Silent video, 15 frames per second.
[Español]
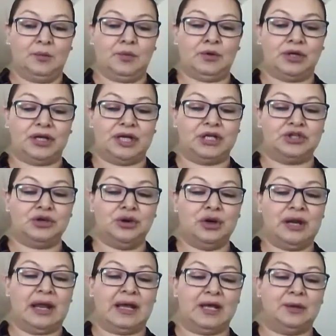porque yo
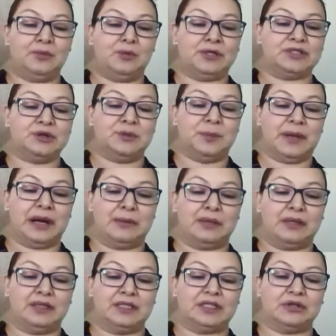la he puesto para
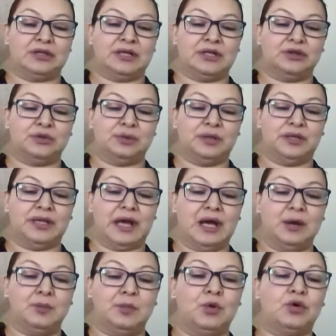bendición a tu
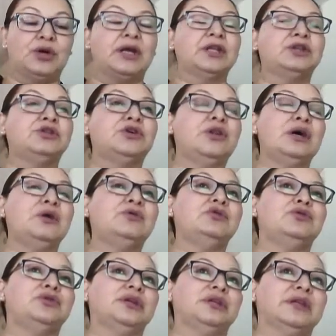vida, porque toda
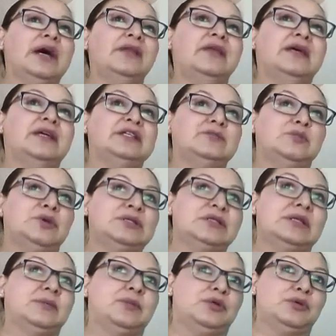autoridad es
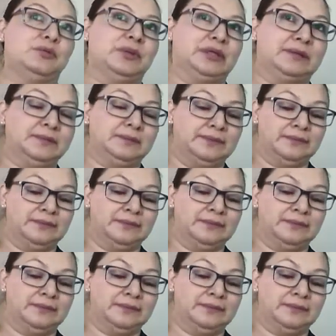puesta por mí.